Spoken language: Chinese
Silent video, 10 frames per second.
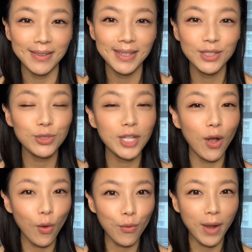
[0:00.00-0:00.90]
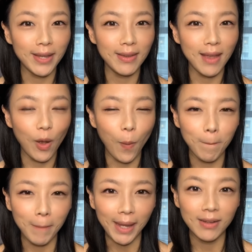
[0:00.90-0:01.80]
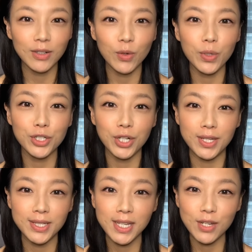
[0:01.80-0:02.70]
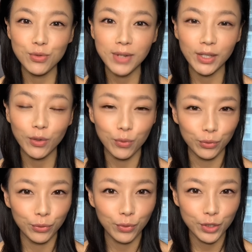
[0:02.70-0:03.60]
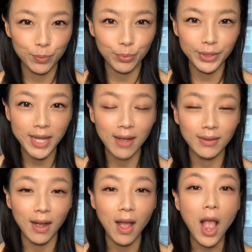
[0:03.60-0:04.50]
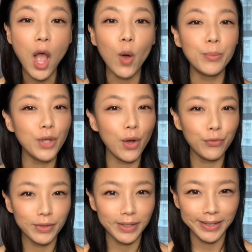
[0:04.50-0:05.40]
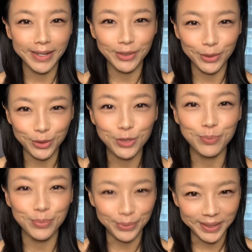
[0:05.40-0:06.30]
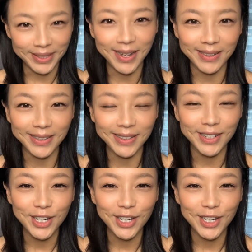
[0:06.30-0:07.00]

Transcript: 就像后弯一样，我们每个人会呈现出来的弧度都是不一样的，我们腰腹的力量都是不一样的。